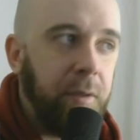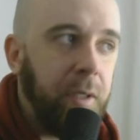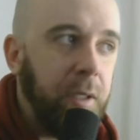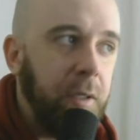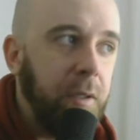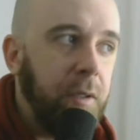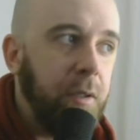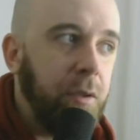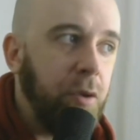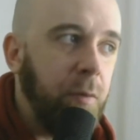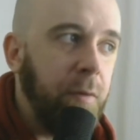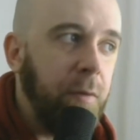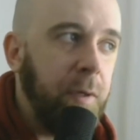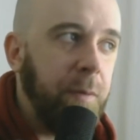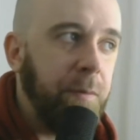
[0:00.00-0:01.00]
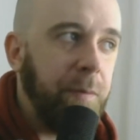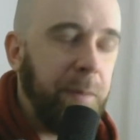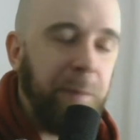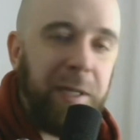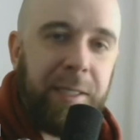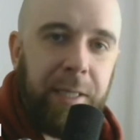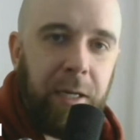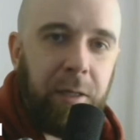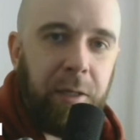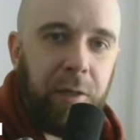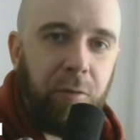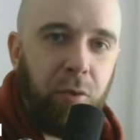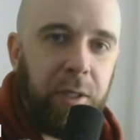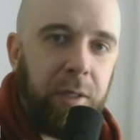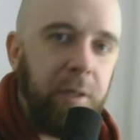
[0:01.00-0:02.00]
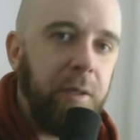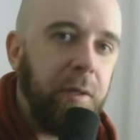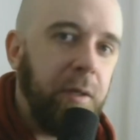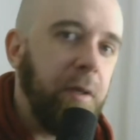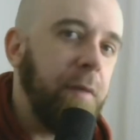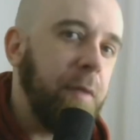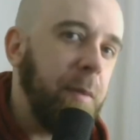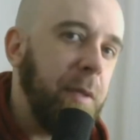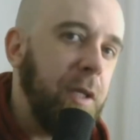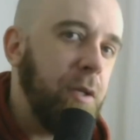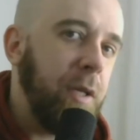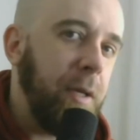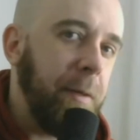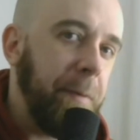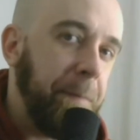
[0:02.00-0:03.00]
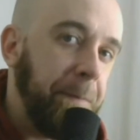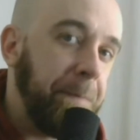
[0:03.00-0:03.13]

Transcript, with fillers: и чтобы вы под, подсели на него и автоматически